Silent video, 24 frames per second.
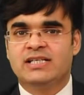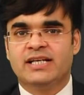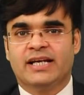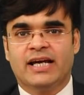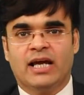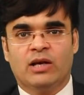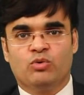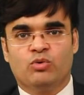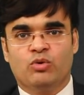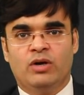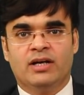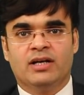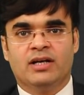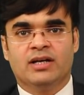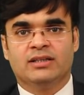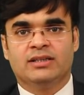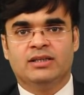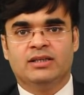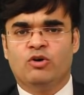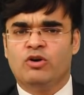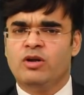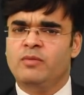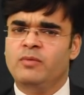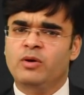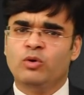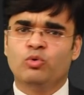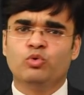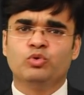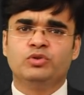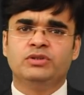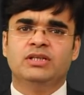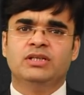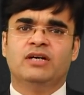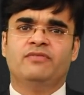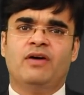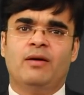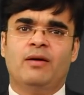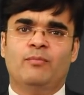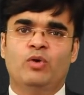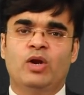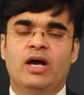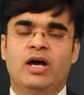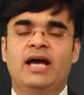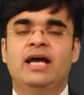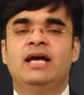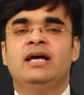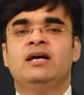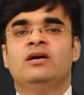कैसे कैलकुलेट करते हैं और ये बिल्कुल सीधा
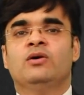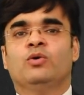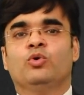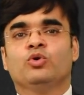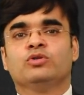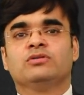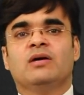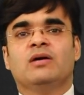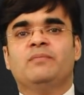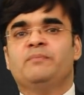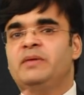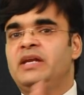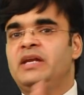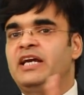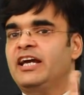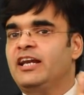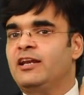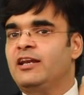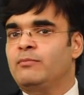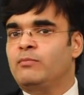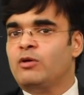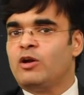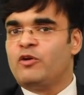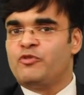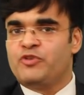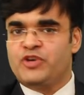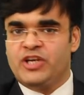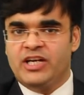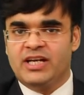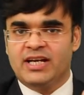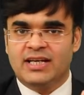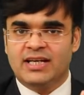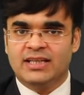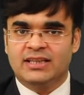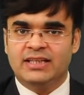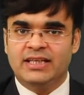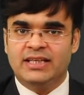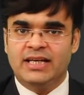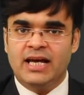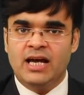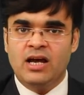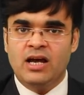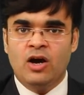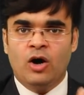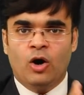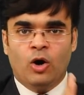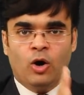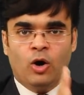फार्मूला है उस कंपनी के नंबर ऑफ शेयर कितने हैं